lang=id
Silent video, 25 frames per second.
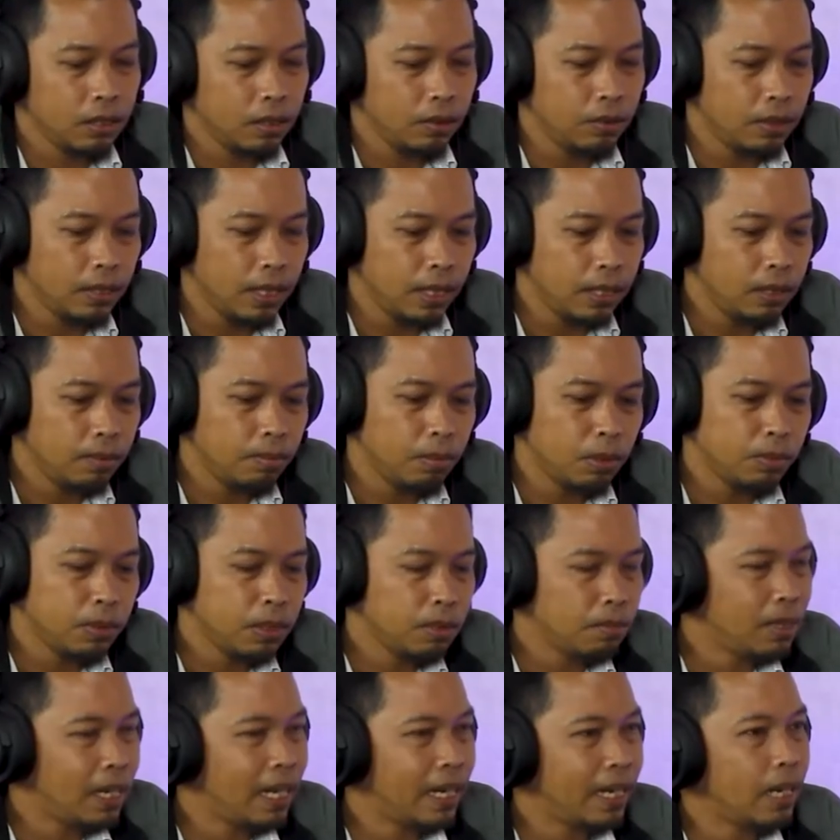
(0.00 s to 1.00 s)
Ustadz
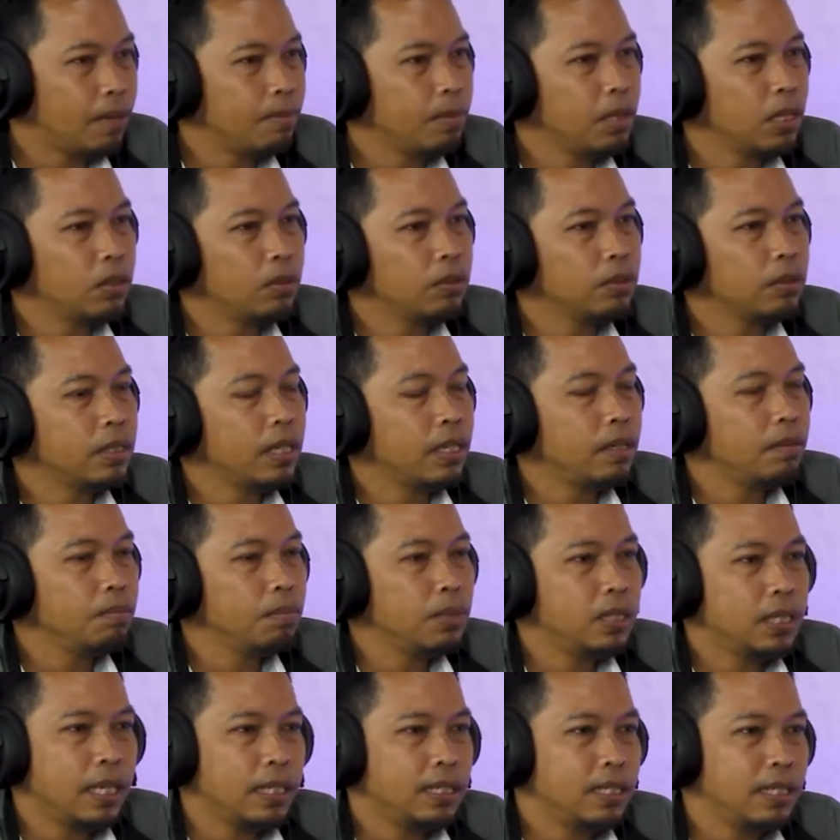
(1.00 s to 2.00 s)
sebelum 96 itu Ustadz
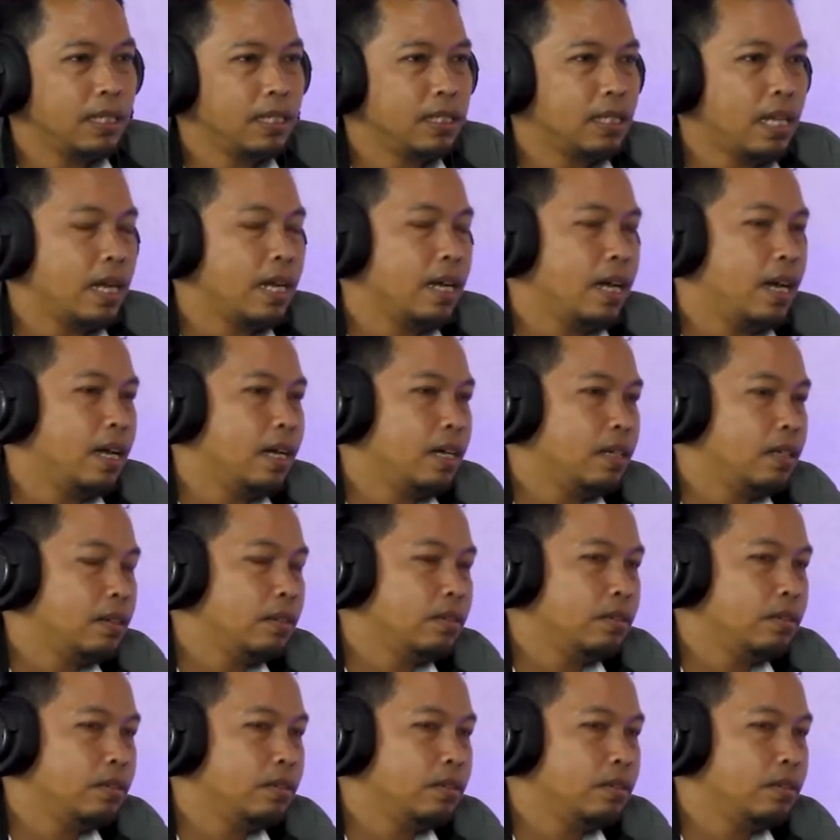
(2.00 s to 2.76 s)
bisa cerita nggak?